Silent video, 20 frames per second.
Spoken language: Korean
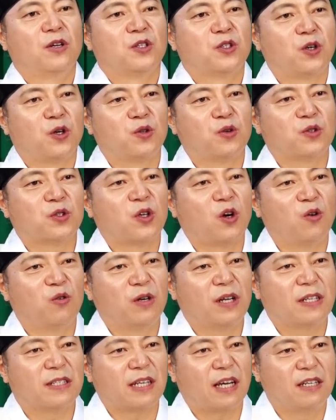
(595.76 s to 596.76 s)
저도
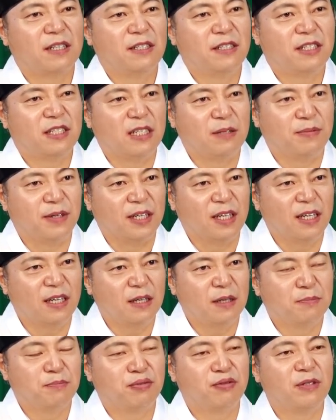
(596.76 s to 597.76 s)
서울에 사는
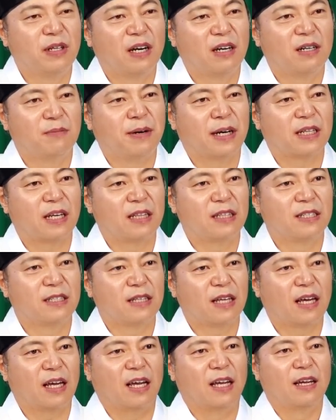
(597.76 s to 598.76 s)
집이 분양을
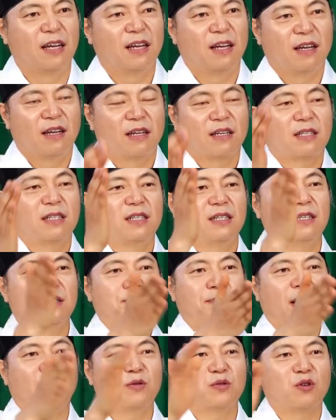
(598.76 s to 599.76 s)
받았는데
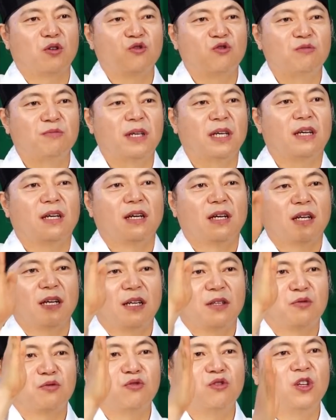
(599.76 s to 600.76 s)
그 파우더룸이
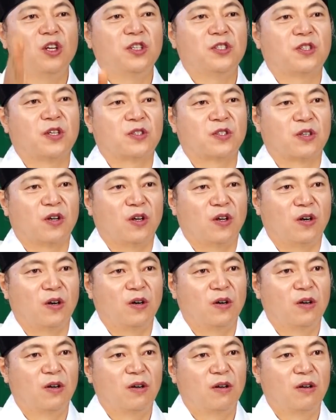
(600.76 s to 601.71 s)
뚫려 있었어요.